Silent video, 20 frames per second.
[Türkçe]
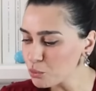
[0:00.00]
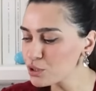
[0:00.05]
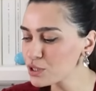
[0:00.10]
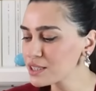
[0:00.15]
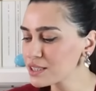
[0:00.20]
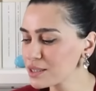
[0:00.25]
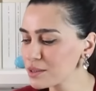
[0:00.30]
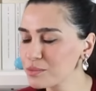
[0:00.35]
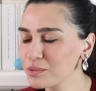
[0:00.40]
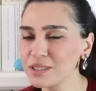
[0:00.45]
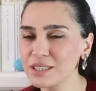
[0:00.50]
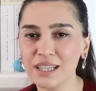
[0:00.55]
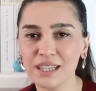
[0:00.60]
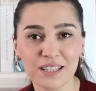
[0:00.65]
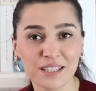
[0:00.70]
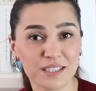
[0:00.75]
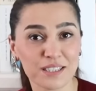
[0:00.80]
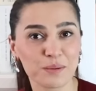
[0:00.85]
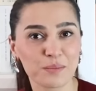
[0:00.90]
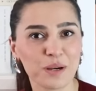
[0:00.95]
Bu kitabı
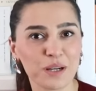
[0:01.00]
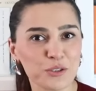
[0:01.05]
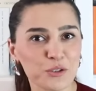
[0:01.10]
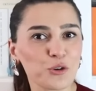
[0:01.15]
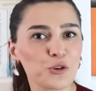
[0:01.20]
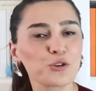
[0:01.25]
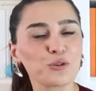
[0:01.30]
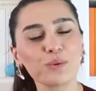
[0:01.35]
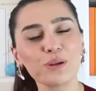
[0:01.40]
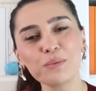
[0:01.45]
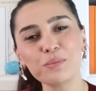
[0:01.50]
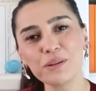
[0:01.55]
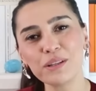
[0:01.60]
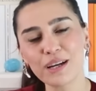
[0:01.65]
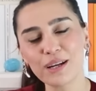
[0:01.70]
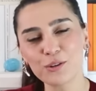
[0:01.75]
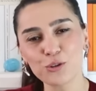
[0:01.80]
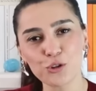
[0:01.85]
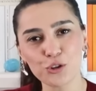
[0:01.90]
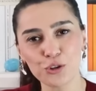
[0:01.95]
yakın zamanda okumayı
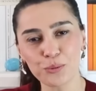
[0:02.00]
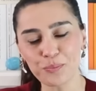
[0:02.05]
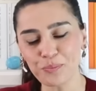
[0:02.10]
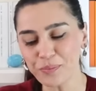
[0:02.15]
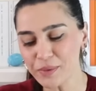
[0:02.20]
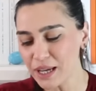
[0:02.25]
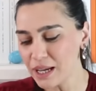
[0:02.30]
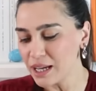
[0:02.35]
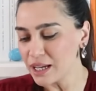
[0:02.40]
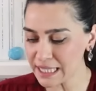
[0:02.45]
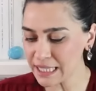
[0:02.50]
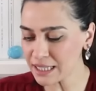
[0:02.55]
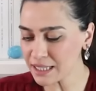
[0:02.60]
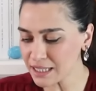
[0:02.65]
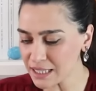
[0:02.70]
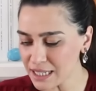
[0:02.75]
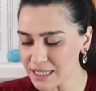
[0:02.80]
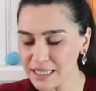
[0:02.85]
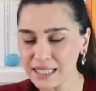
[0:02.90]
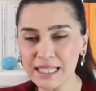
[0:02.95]
planlıyorum. İki
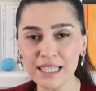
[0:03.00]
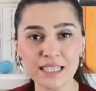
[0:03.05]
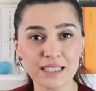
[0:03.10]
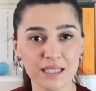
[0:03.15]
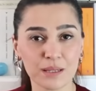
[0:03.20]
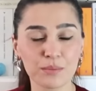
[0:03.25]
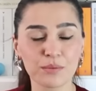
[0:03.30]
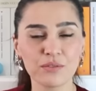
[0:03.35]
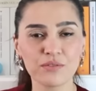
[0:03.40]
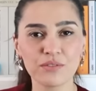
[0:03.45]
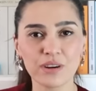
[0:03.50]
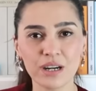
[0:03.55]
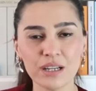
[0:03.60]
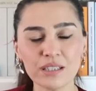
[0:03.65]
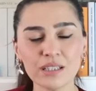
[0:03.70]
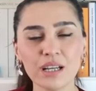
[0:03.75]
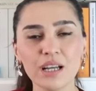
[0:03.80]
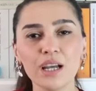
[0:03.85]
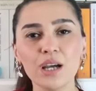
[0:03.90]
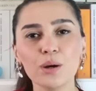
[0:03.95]
klasik kitabım
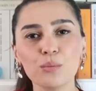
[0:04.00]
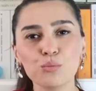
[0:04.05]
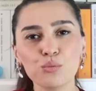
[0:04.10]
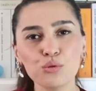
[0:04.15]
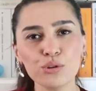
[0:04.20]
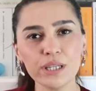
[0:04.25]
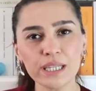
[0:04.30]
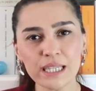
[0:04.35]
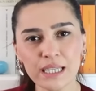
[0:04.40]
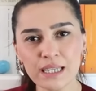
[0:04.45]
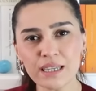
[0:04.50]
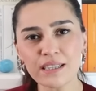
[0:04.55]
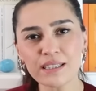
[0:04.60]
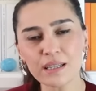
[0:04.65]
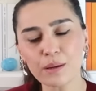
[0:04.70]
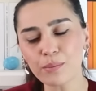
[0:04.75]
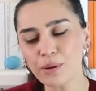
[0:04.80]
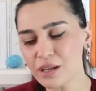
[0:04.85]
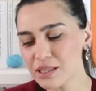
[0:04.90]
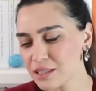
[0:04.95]
var. Bu iki
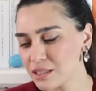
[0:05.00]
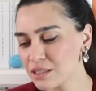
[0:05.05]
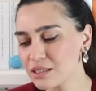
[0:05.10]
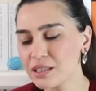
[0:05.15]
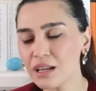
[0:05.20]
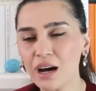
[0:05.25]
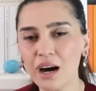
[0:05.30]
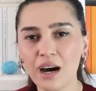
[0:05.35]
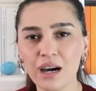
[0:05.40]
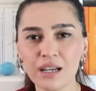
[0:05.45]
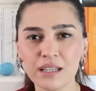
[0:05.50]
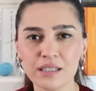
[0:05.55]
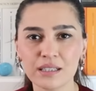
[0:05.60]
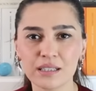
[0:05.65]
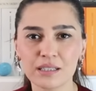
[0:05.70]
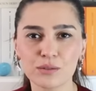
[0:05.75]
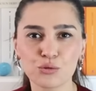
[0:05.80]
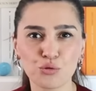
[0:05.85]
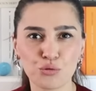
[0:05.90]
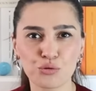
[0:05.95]
kitap aslında
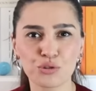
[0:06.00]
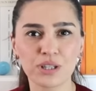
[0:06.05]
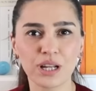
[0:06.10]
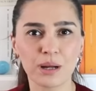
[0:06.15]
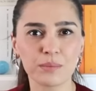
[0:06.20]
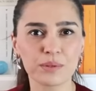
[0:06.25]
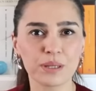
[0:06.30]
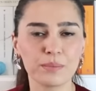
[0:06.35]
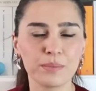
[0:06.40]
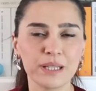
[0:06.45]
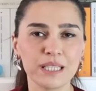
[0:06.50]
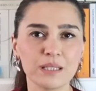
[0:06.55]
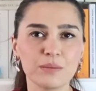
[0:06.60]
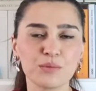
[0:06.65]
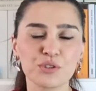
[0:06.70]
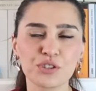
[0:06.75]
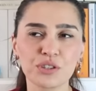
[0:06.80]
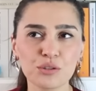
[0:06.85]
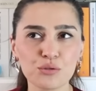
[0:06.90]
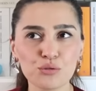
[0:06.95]
aynı düzlemde
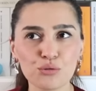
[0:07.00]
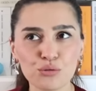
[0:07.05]
benim için.